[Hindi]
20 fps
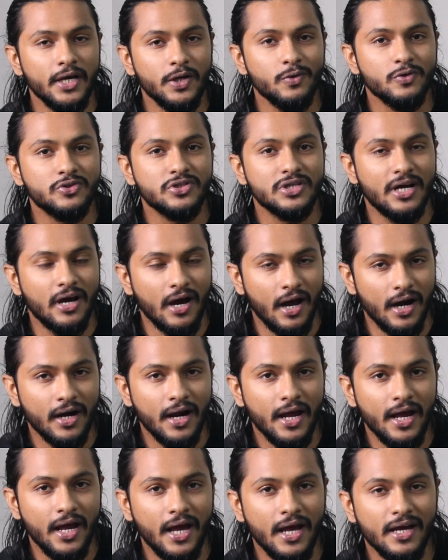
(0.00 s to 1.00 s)
यूज कर
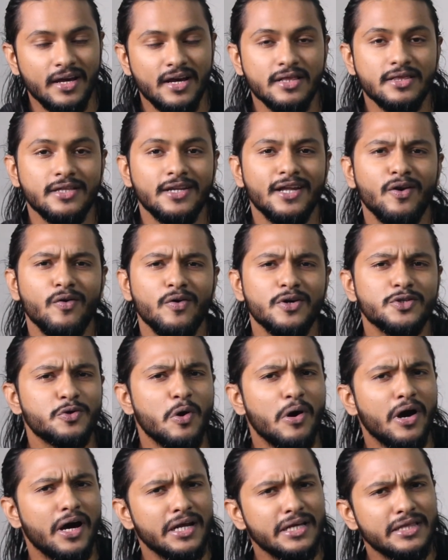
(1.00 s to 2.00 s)
रहे हैं कितने लोग
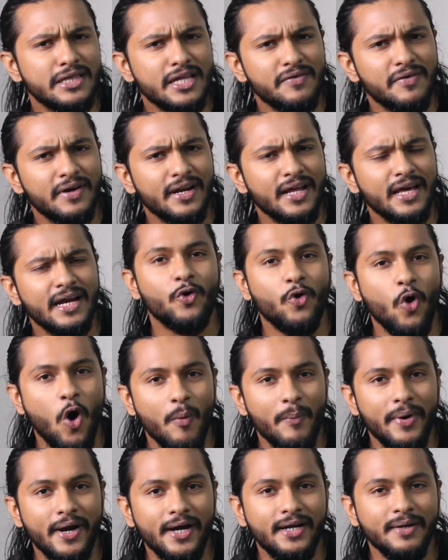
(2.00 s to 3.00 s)
इसको खरीदने वाले हैं
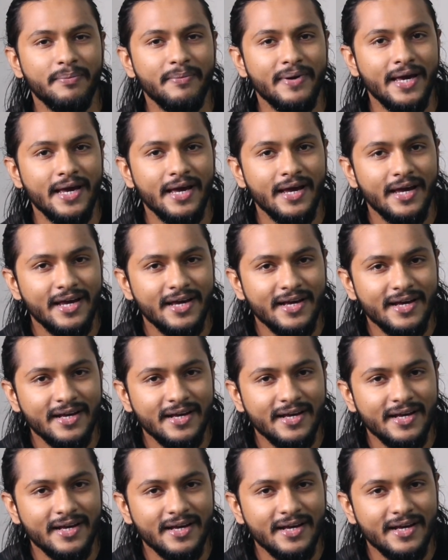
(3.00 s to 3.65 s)
कमेंट में